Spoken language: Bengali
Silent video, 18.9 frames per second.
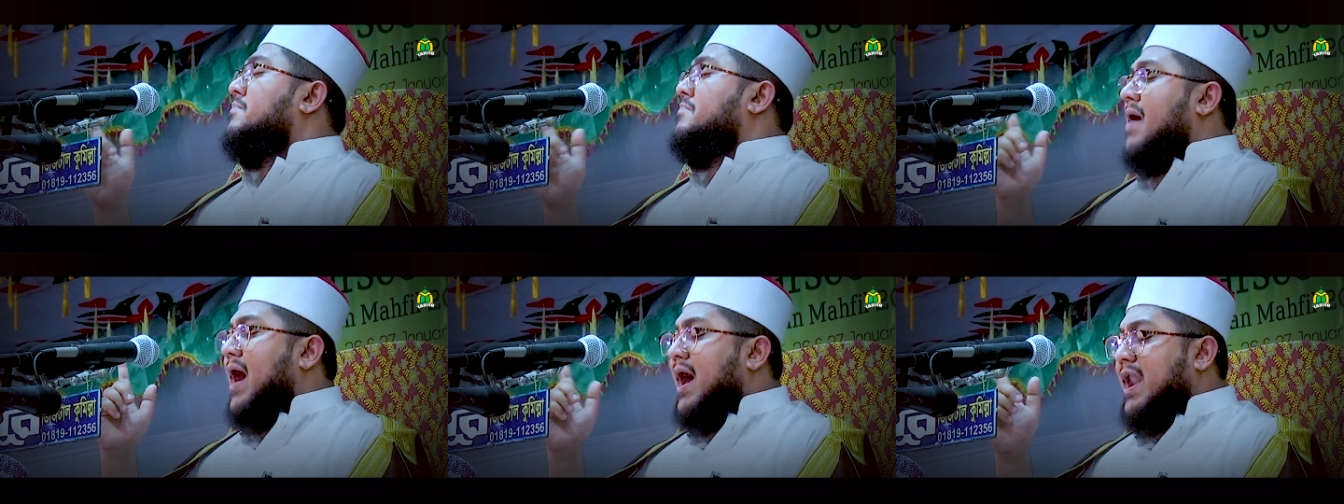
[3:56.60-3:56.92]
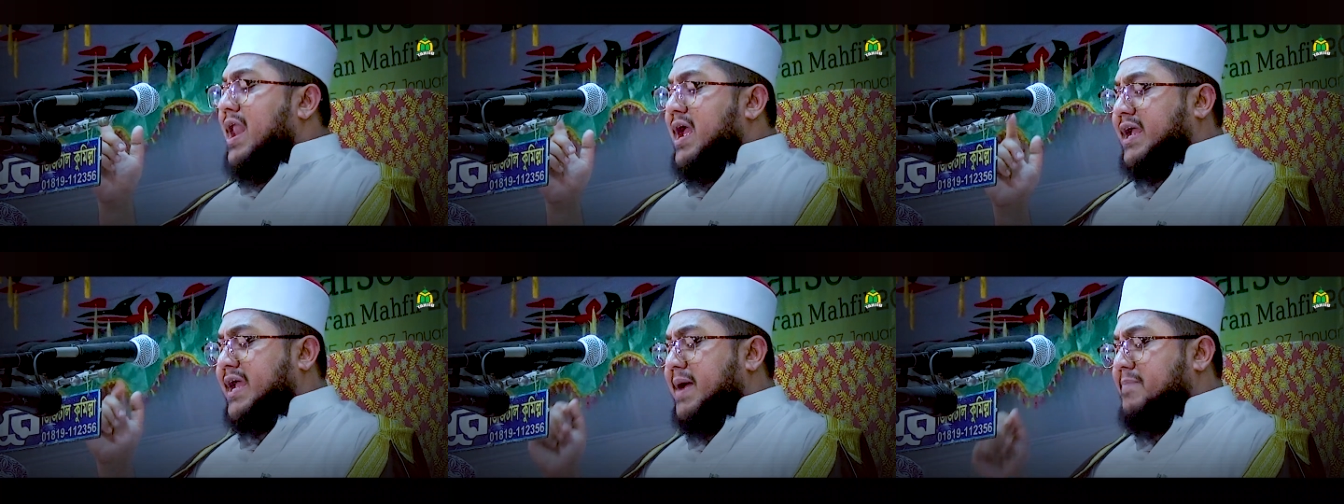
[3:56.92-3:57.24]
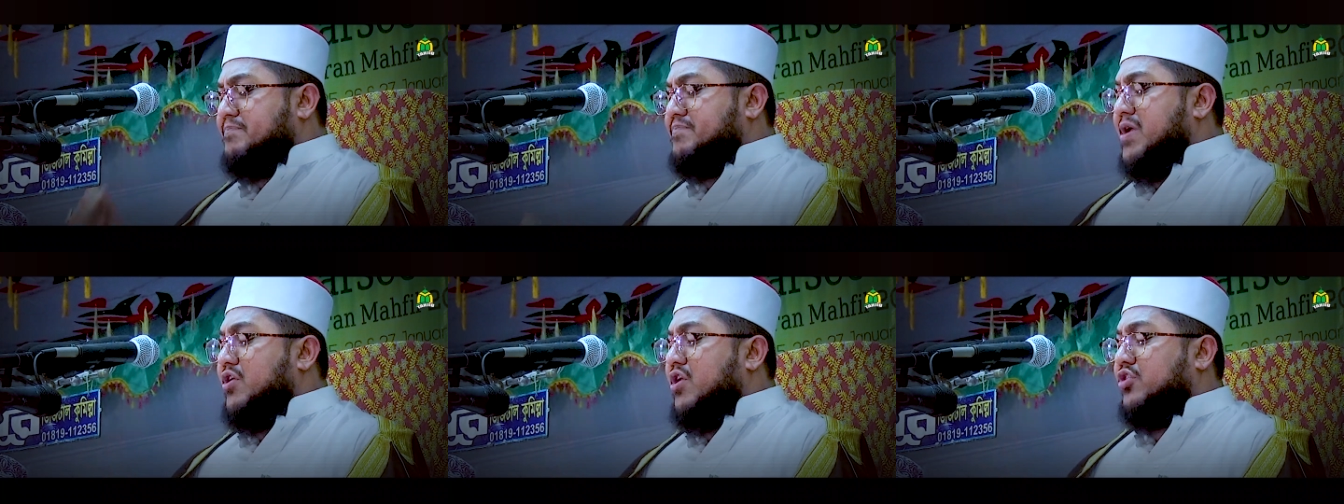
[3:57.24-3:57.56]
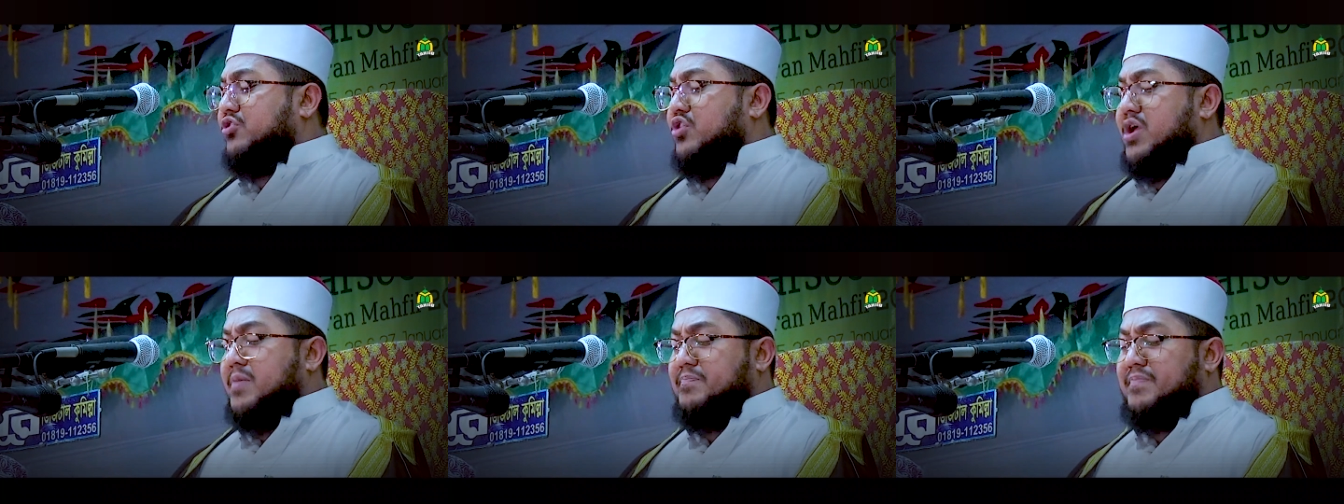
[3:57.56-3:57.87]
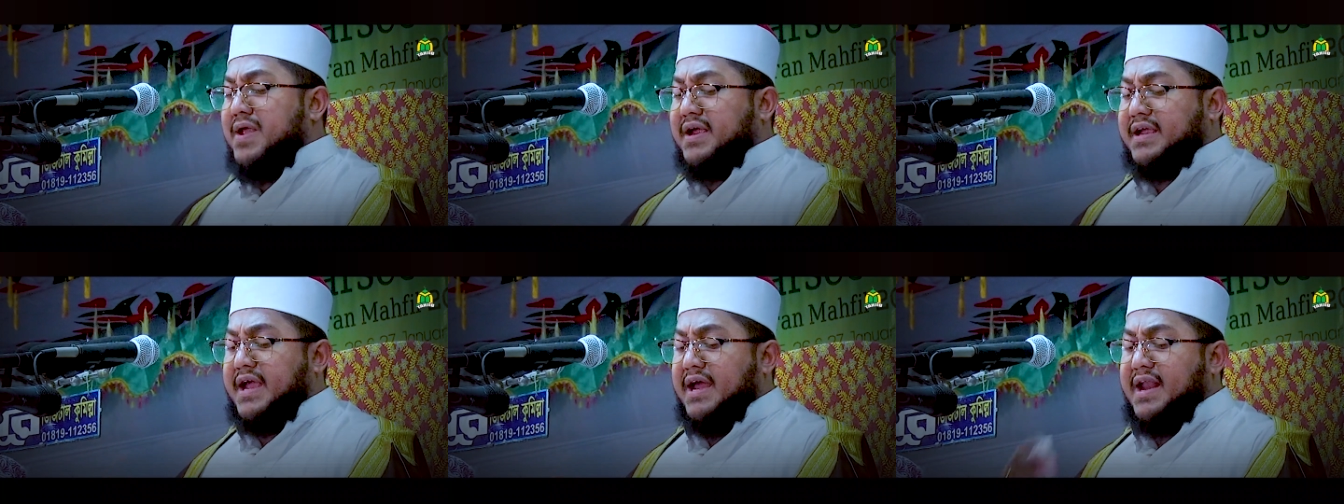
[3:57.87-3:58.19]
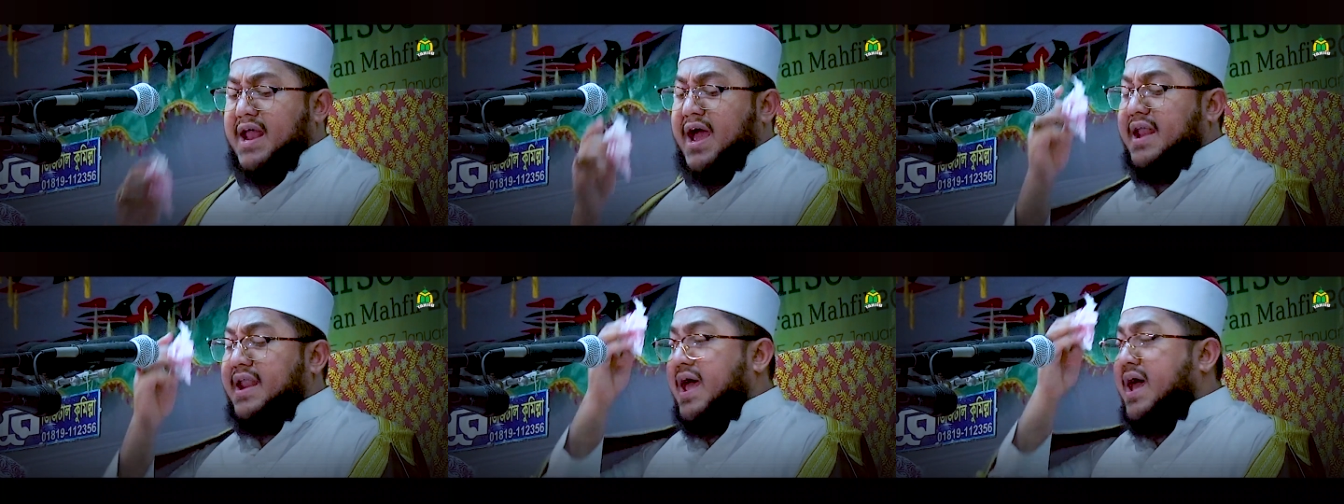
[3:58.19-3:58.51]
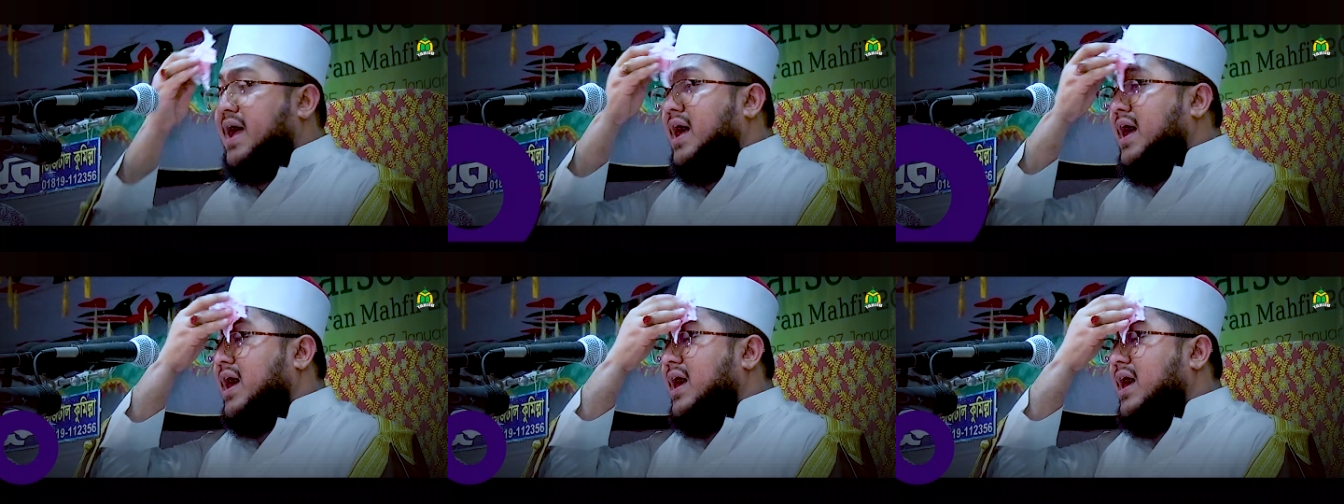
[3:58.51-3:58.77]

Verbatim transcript: মালিক ইবনে নদর ইবনে কেনানা